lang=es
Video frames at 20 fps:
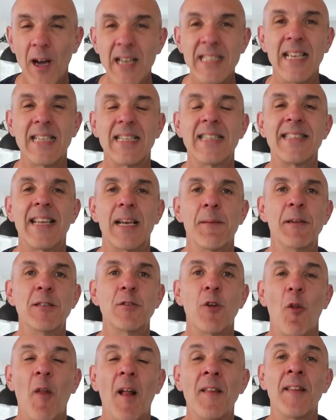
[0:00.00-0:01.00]
es ese
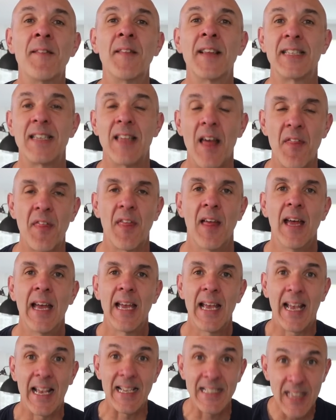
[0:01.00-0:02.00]
entrenamiento de alta intensidad
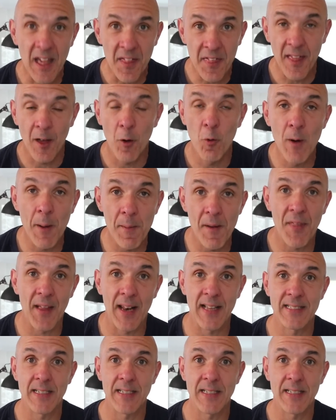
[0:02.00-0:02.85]
que se hace una vez a la